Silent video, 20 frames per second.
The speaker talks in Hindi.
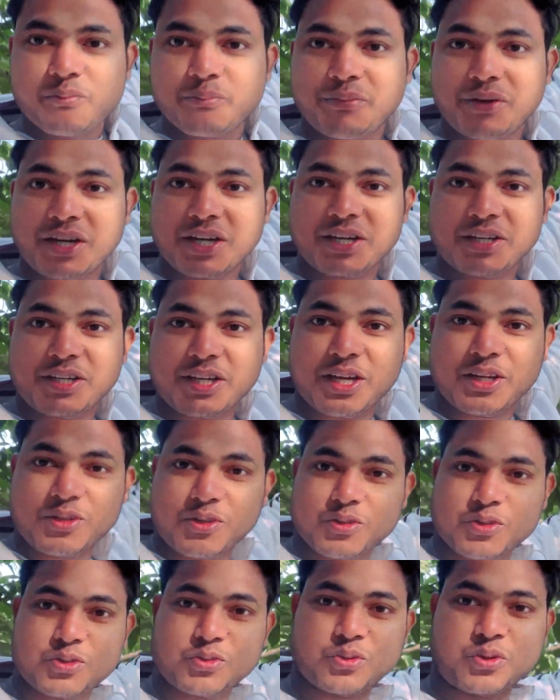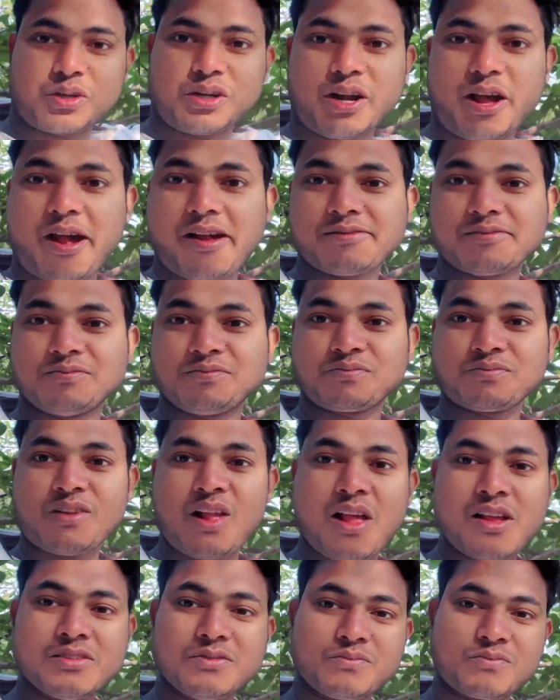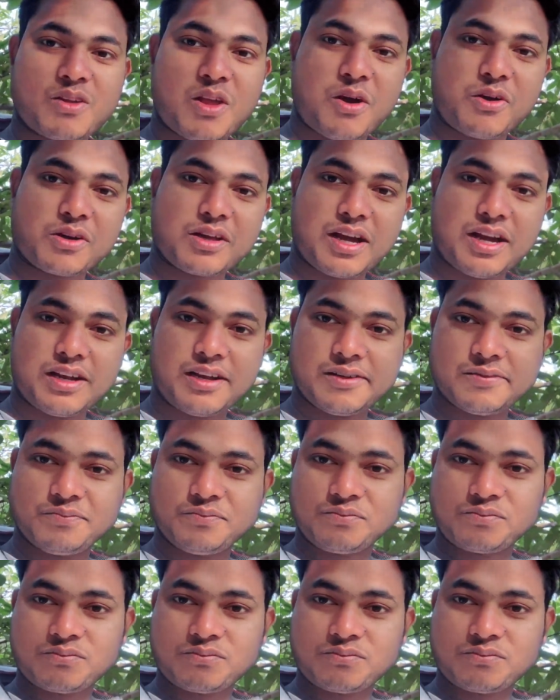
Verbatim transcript: पेड़ की टहनियों से तोड़ना और खाना